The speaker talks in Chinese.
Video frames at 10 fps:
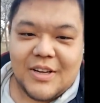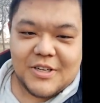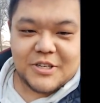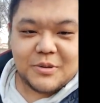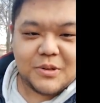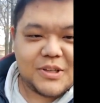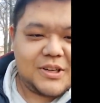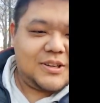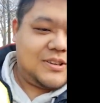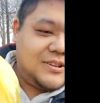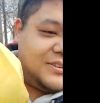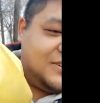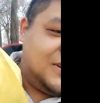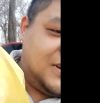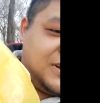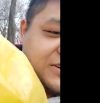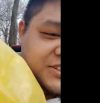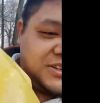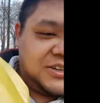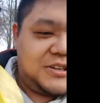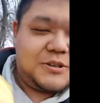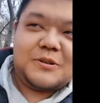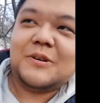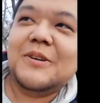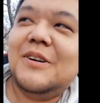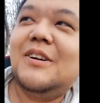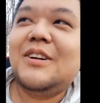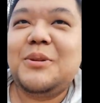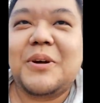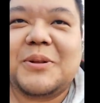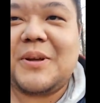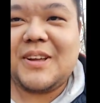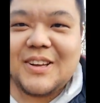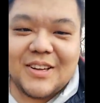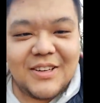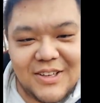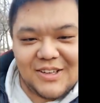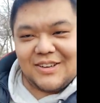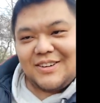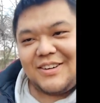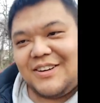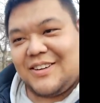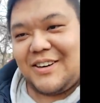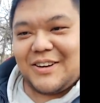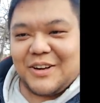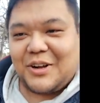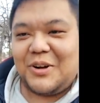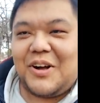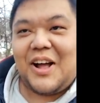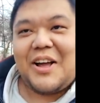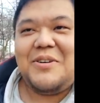这是我的两千克的肉肉腿腿，然后还